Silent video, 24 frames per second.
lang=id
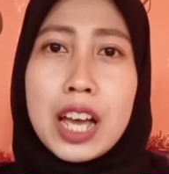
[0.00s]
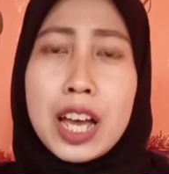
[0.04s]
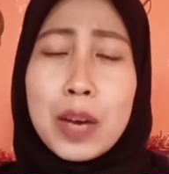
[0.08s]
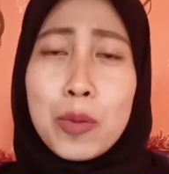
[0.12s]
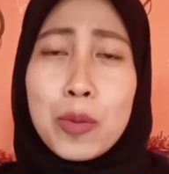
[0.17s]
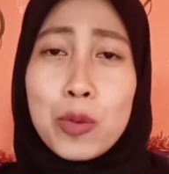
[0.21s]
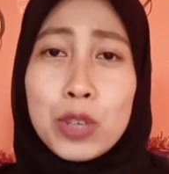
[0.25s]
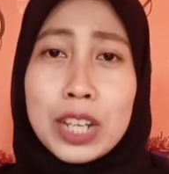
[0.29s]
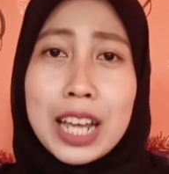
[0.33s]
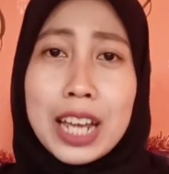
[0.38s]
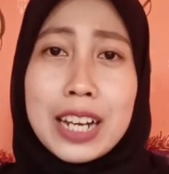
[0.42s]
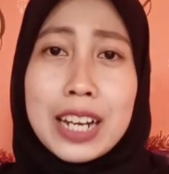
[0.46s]

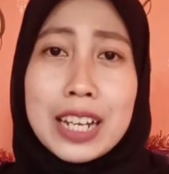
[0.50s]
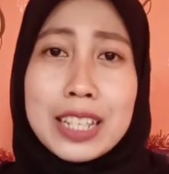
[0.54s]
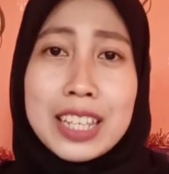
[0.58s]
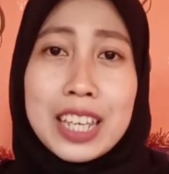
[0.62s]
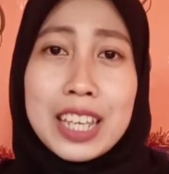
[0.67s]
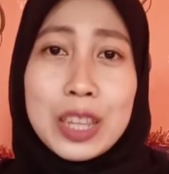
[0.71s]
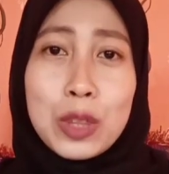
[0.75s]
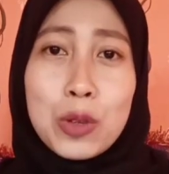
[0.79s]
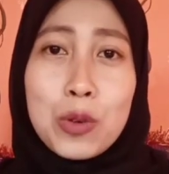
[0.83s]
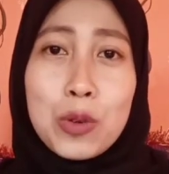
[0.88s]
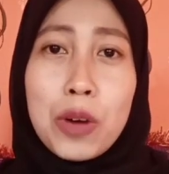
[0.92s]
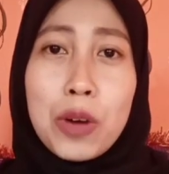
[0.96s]
Kemudian dari
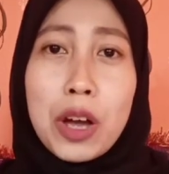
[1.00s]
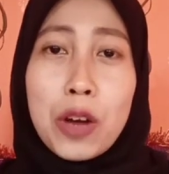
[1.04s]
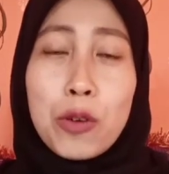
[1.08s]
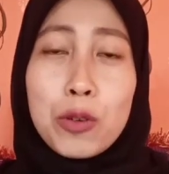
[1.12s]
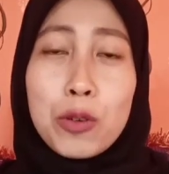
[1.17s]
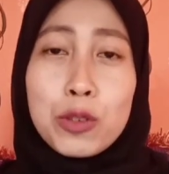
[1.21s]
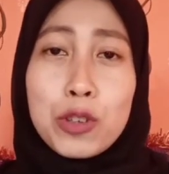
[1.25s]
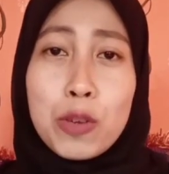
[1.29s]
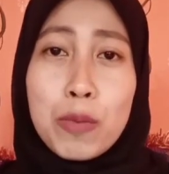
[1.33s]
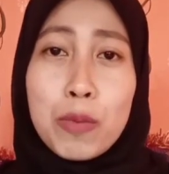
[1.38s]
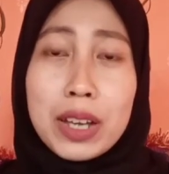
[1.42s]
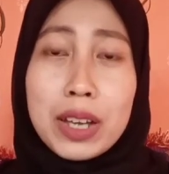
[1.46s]
situ aku
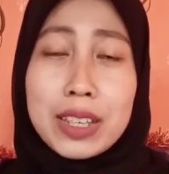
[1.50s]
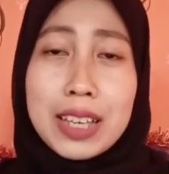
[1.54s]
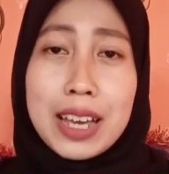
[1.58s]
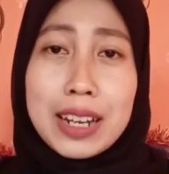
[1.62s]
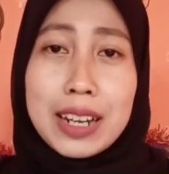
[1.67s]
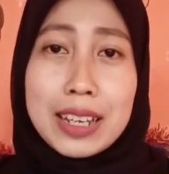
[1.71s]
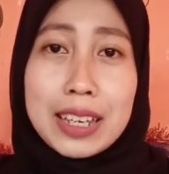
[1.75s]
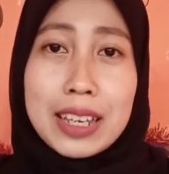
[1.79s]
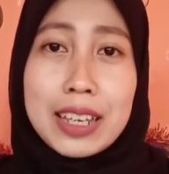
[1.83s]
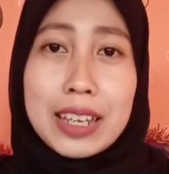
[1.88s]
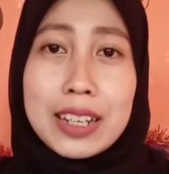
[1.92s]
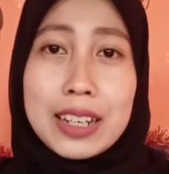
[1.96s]
coba
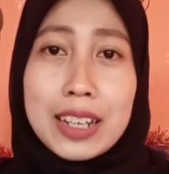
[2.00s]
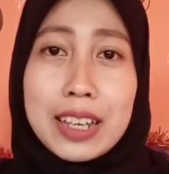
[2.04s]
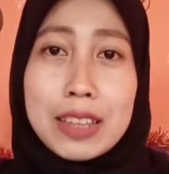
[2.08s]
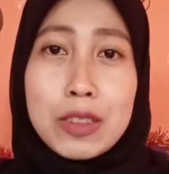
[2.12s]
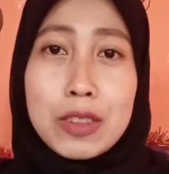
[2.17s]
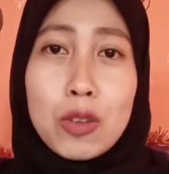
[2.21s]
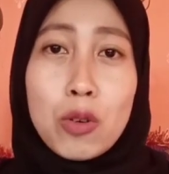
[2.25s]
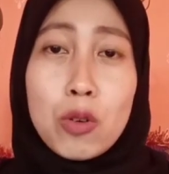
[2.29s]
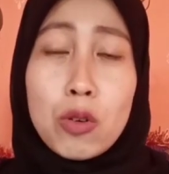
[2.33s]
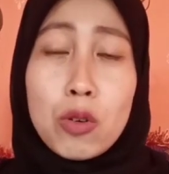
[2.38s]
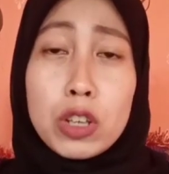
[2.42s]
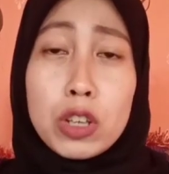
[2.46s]
nyari di
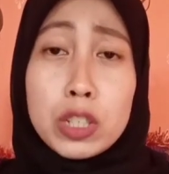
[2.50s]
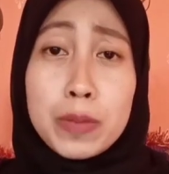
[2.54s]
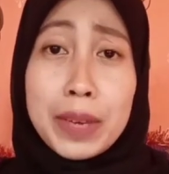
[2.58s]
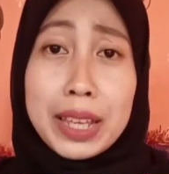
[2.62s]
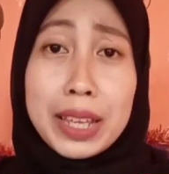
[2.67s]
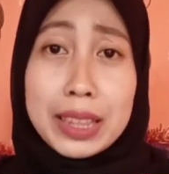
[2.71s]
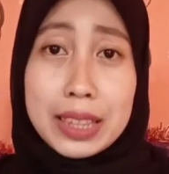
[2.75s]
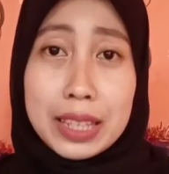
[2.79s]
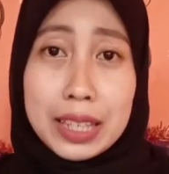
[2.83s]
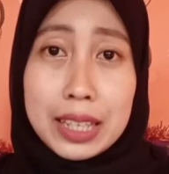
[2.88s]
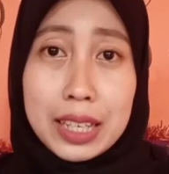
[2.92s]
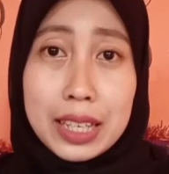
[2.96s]
toko
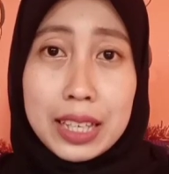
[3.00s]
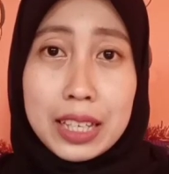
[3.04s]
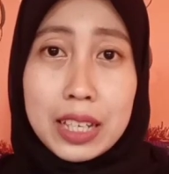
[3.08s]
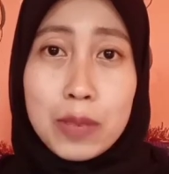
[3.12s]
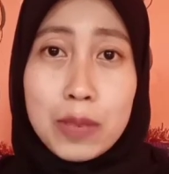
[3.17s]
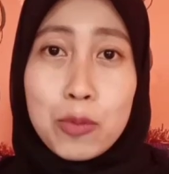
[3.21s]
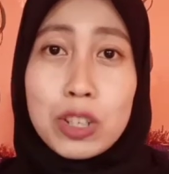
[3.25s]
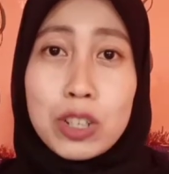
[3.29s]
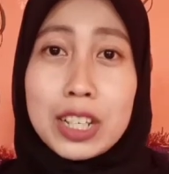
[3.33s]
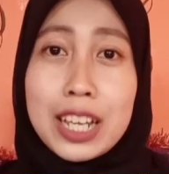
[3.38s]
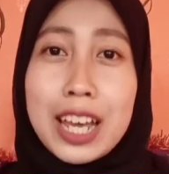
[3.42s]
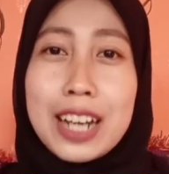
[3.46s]
kosmetik,
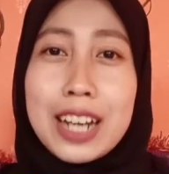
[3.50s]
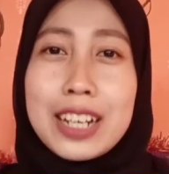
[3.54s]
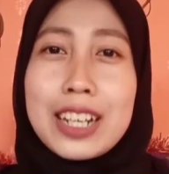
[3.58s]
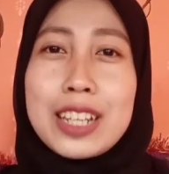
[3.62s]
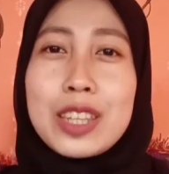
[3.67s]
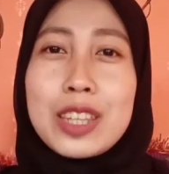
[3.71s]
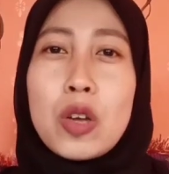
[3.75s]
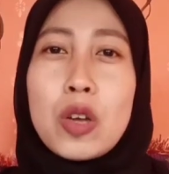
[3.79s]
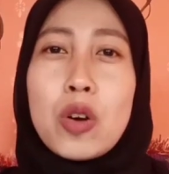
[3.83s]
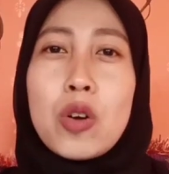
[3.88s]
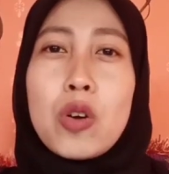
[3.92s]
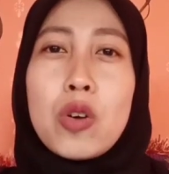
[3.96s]
kemudian
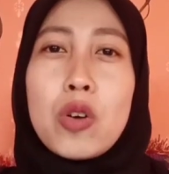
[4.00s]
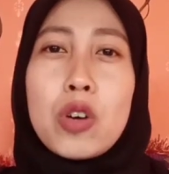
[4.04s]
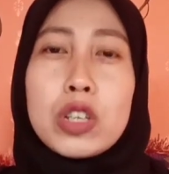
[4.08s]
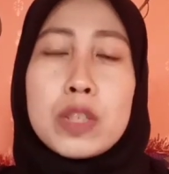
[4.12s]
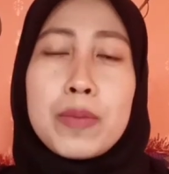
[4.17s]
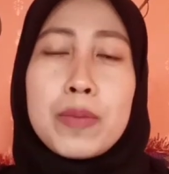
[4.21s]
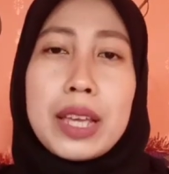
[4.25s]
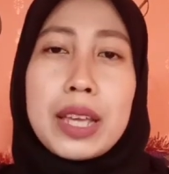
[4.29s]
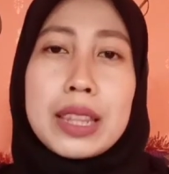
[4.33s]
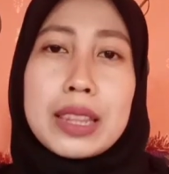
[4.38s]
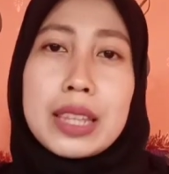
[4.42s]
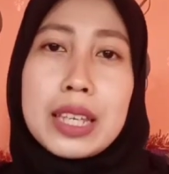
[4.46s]
di toko
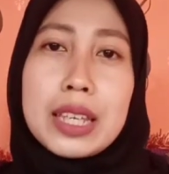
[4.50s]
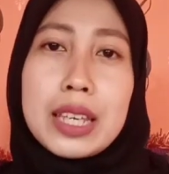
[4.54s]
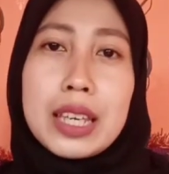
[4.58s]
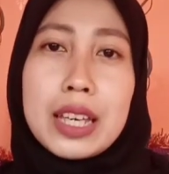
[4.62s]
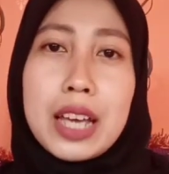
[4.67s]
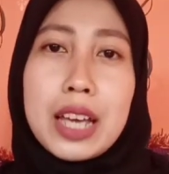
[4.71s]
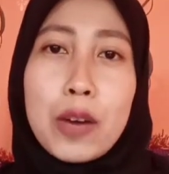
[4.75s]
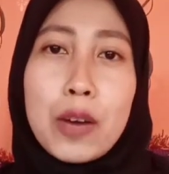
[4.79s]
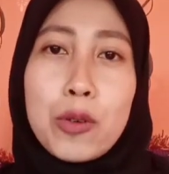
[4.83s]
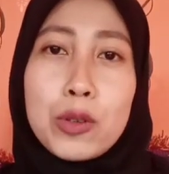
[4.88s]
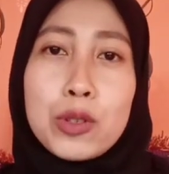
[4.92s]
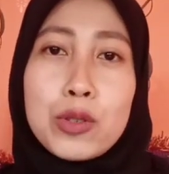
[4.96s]

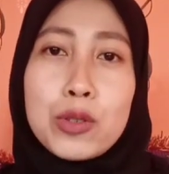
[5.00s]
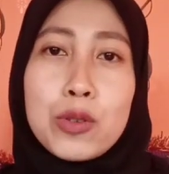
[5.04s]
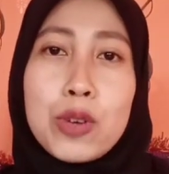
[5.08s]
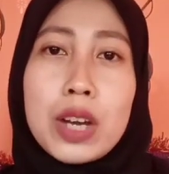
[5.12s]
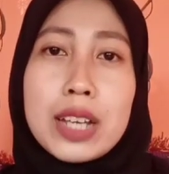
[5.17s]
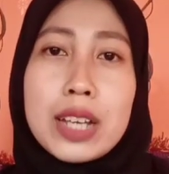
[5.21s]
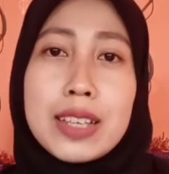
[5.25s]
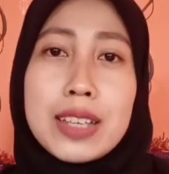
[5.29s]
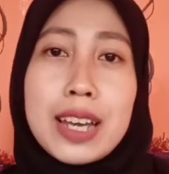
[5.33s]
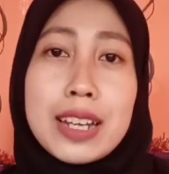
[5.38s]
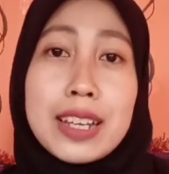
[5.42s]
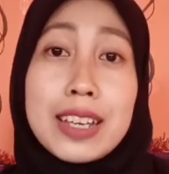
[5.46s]
kosmetik aku juga
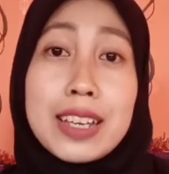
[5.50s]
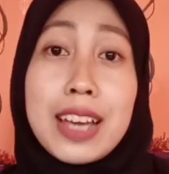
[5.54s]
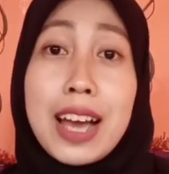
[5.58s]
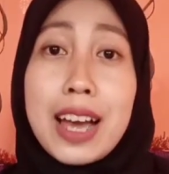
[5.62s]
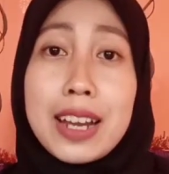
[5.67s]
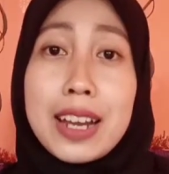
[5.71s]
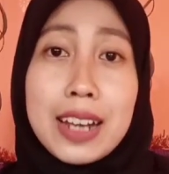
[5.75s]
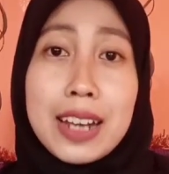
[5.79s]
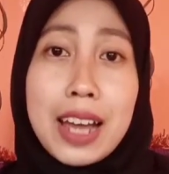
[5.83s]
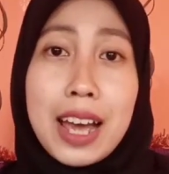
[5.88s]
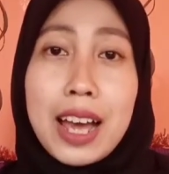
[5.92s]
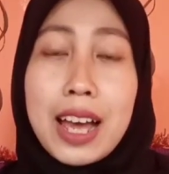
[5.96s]
cari
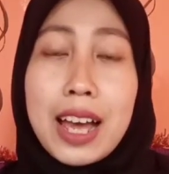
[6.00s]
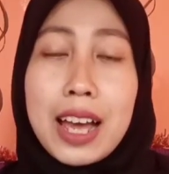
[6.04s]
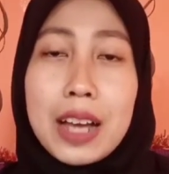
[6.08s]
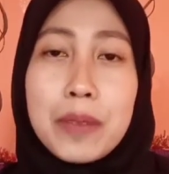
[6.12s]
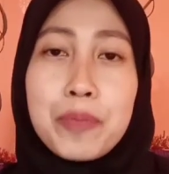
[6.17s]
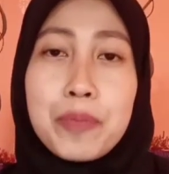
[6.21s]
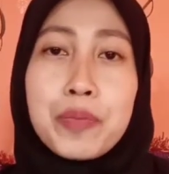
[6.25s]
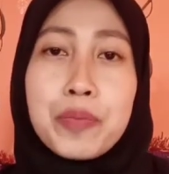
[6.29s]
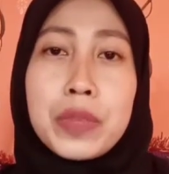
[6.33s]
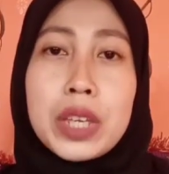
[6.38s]
nggak ada.